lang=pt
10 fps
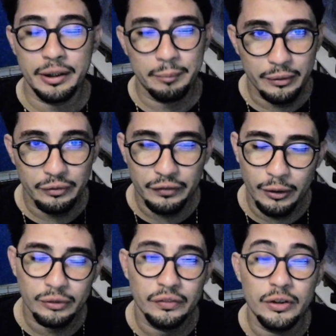também no
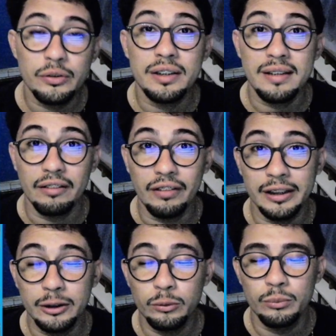final do vídeo que tá
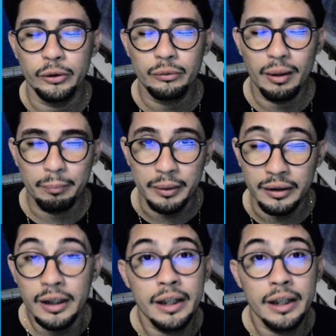valendo muito a pena.